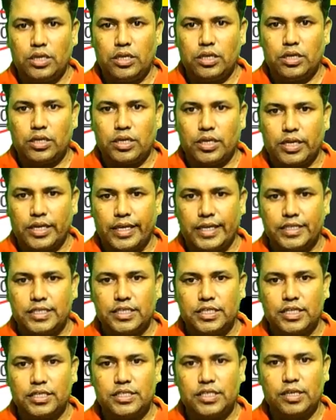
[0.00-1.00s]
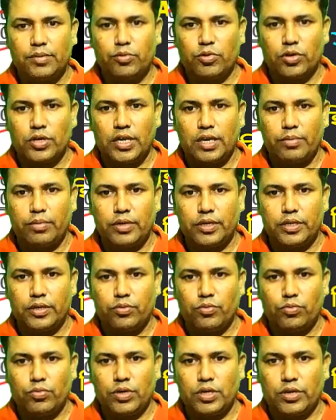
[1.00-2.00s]
টাকা অ্যাসেট আছে এবং লাইব্রেরিটি
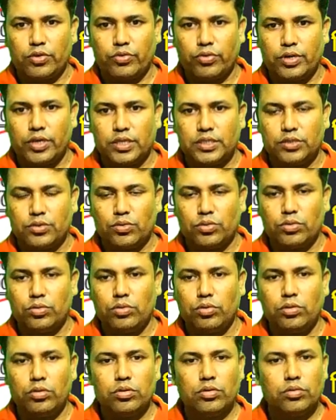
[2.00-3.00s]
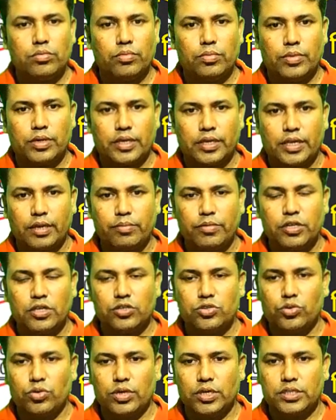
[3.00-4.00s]
ওনার ইকুইটি আছে কত মানে ক্যাপিটাল
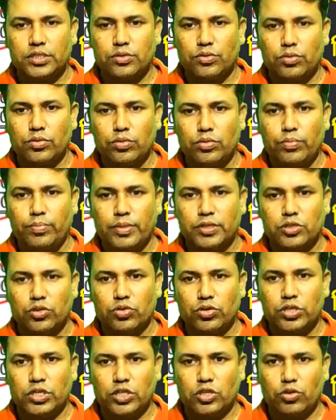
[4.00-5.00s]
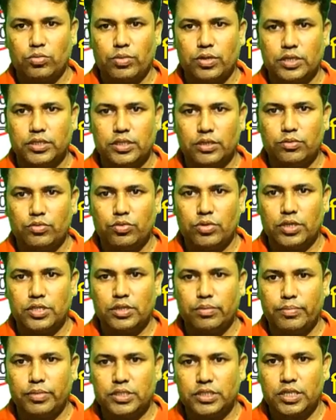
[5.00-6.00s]
স্টক আছে কত পাঁচ লক্ষ সাতানব্বই হাজার দু হাজার
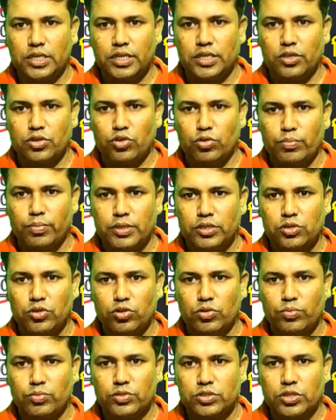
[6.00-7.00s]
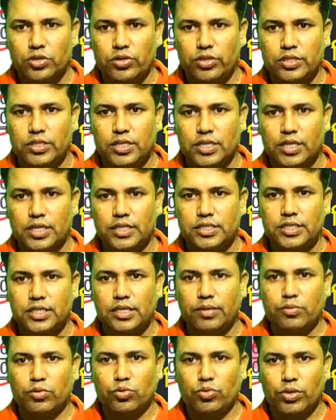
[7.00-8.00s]
বিশ সালে এরকম পাঁচ লক্ষ পঞ্চান্ন হাজার টাকা আছে
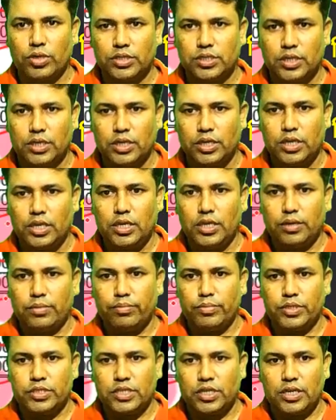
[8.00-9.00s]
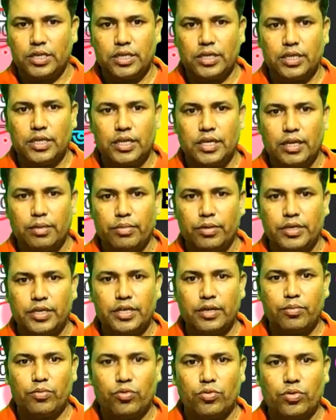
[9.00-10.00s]
এবং দু হাজার বিশ সালে লাইব্রেরিটি
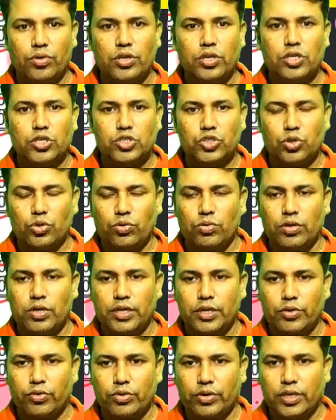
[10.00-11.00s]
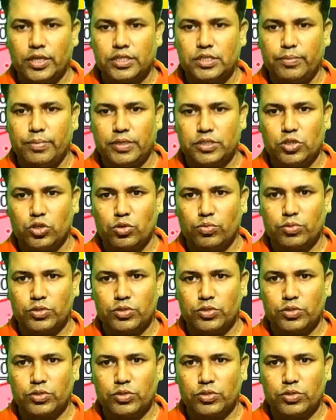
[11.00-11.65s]
এবং স্টক হোল্ডার ইকুইটি আছে পাঁচ লক্ষ